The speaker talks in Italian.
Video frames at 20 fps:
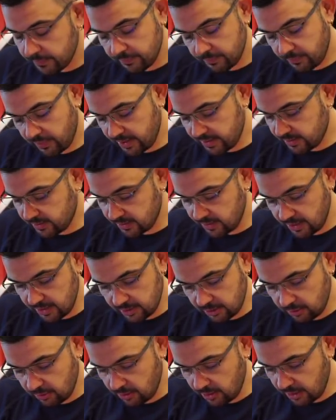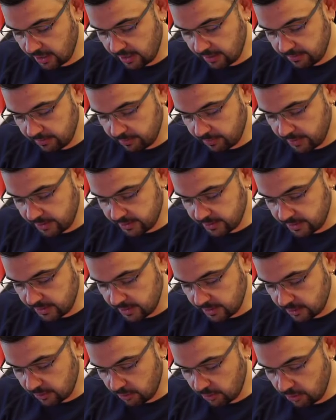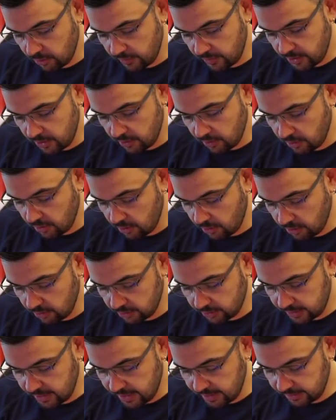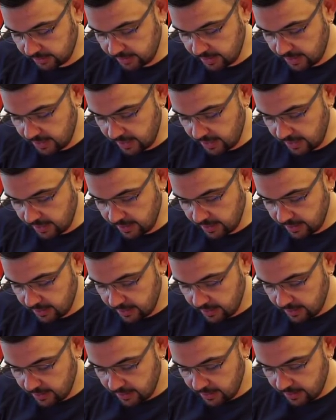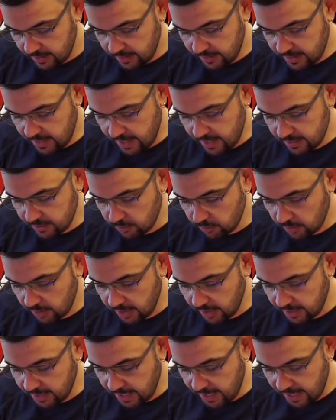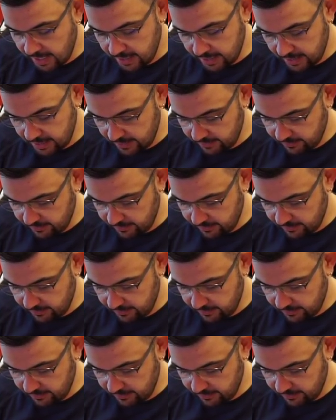Pazzesco, raga, pazzesco. Io vi dico tante idee sul canale.